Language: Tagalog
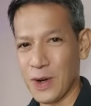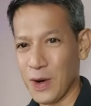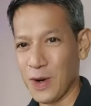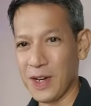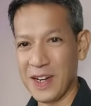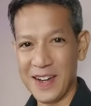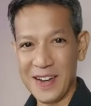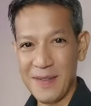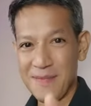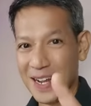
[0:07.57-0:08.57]
Or,
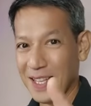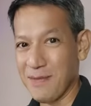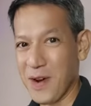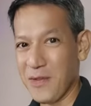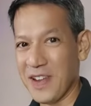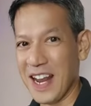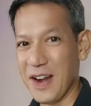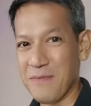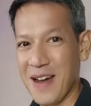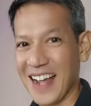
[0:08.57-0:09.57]
pag hindi mo ako
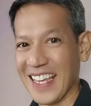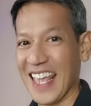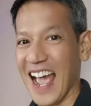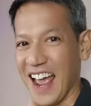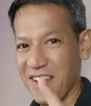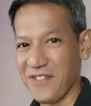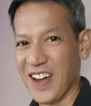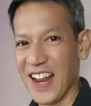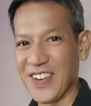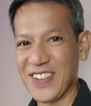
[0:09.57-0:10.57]
finalo back,
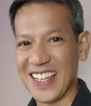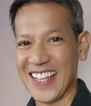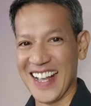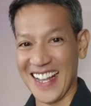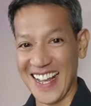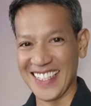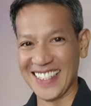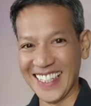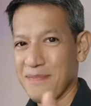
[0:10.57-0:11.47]
ia-unfollow kita agad.